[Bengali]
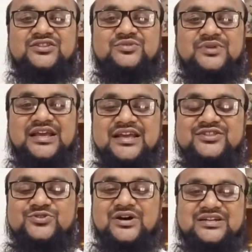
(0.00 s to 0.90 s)
তুমি এই
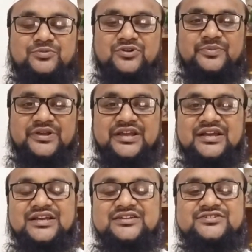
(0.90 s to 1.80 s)
দোয়াটা পড়বে
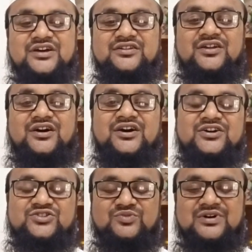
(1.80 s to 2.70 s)
ইনশাল্লাহ
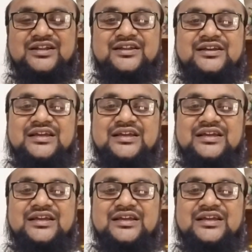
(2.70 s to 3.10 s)
তোমার